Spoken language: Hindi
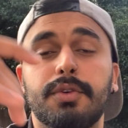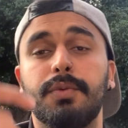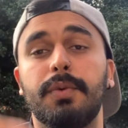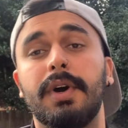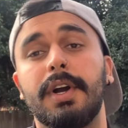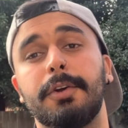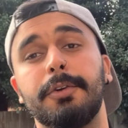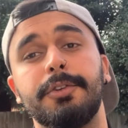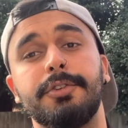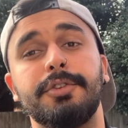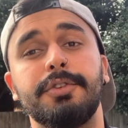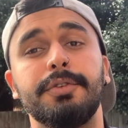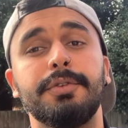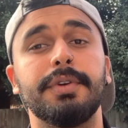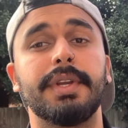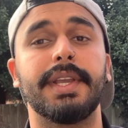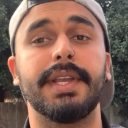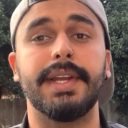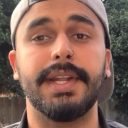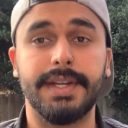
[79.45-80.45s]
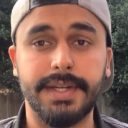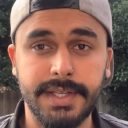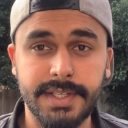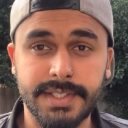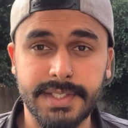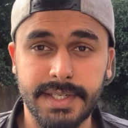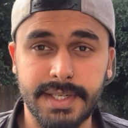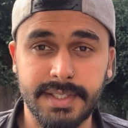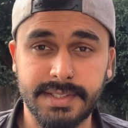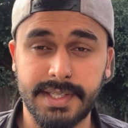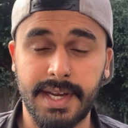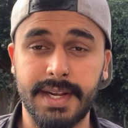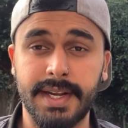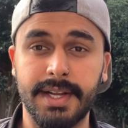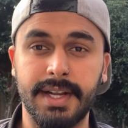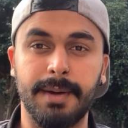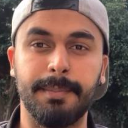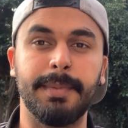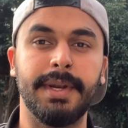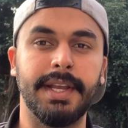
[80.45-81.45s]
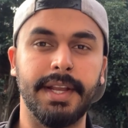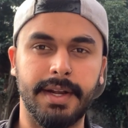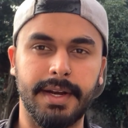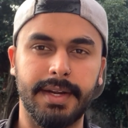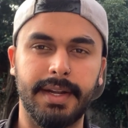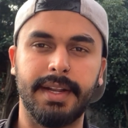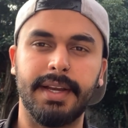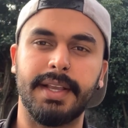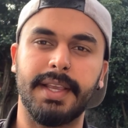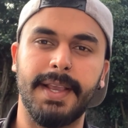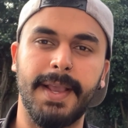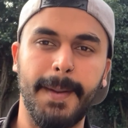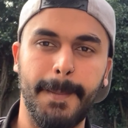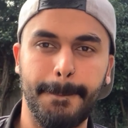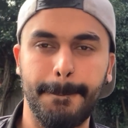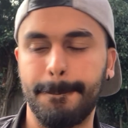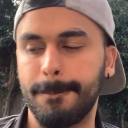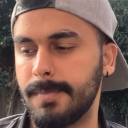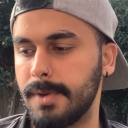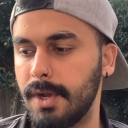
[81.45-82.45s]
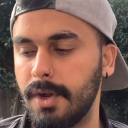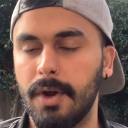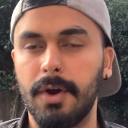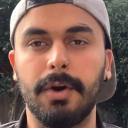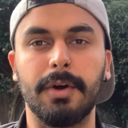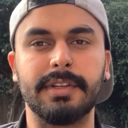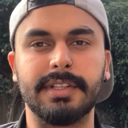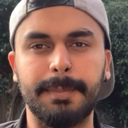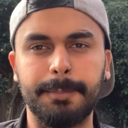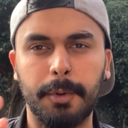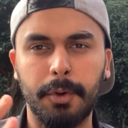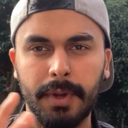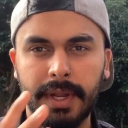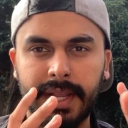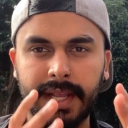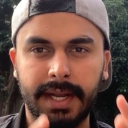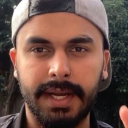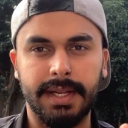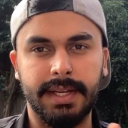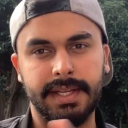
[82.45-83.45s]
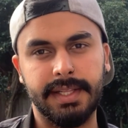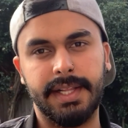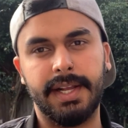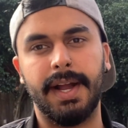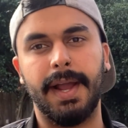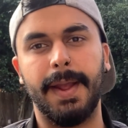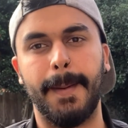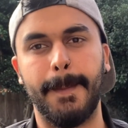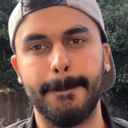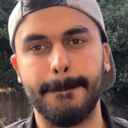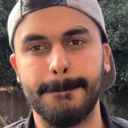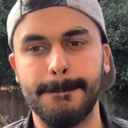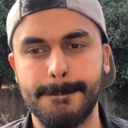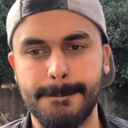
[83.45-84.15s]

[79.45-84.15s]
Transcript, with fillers: वक़ जियो के टीचर ने सारे गमले इकट्ठा किए और सबको एक एक करके दिखाए